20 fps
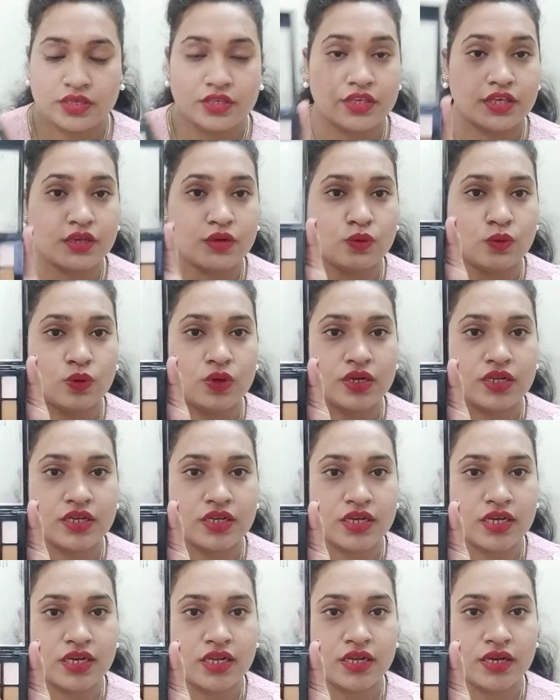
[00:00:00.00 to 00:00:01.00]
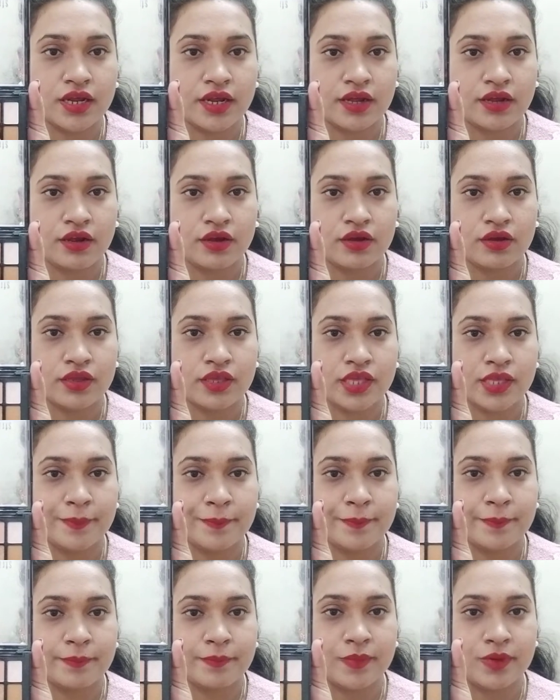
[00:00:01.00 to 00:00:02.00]
ये गोल्डन कलर है ये
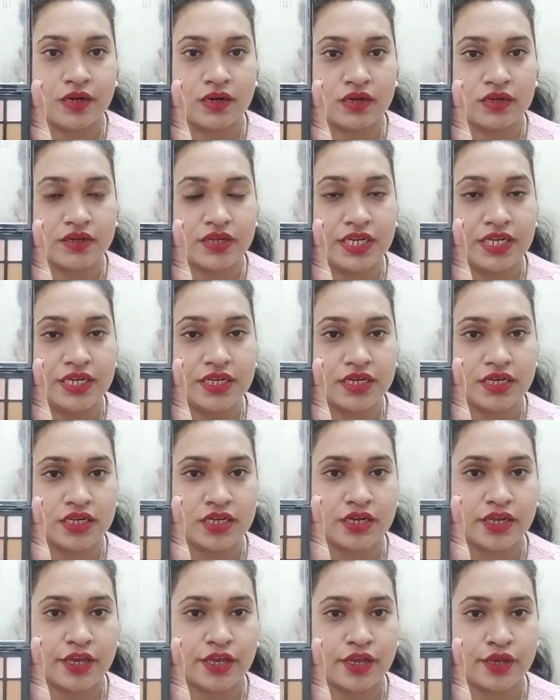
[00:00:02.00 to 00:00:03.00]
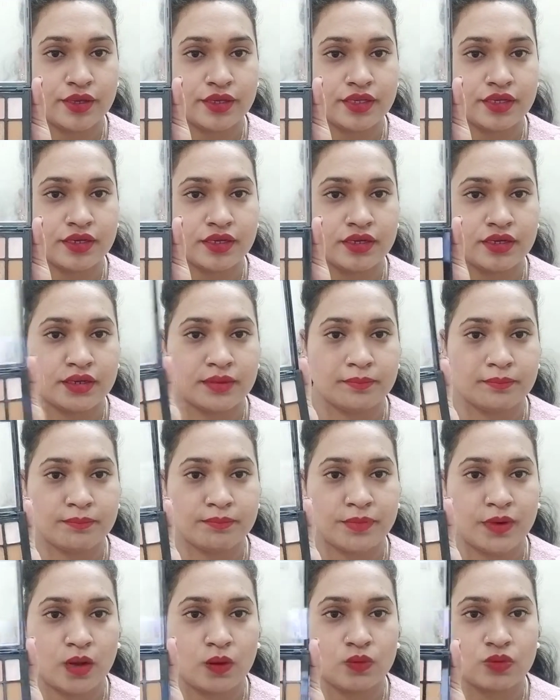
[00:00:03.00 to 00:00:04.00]
ग्रीन कलर है ये
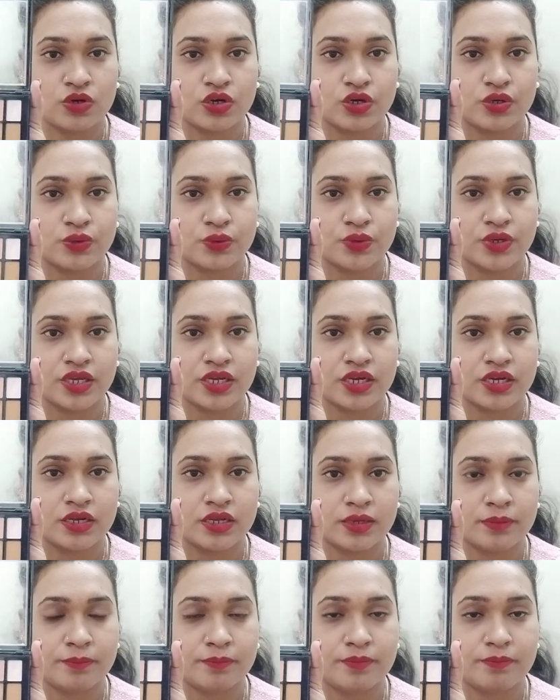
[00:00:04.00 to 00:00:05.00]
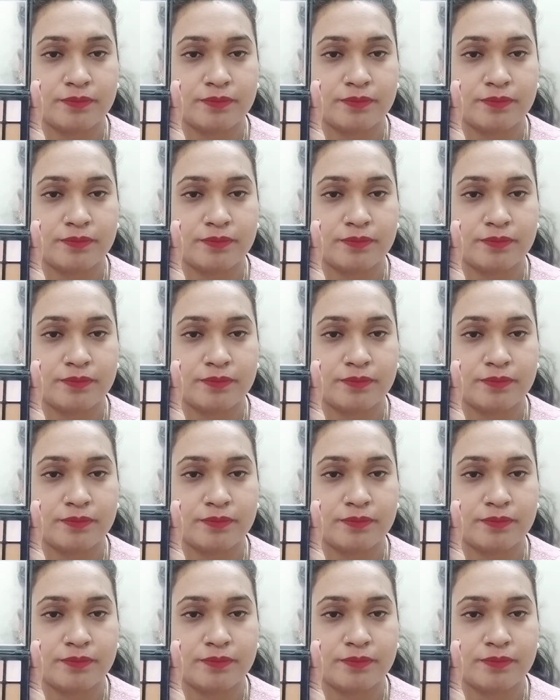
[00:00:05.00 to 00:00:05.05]
ब्राउन कंटोरिंग है ये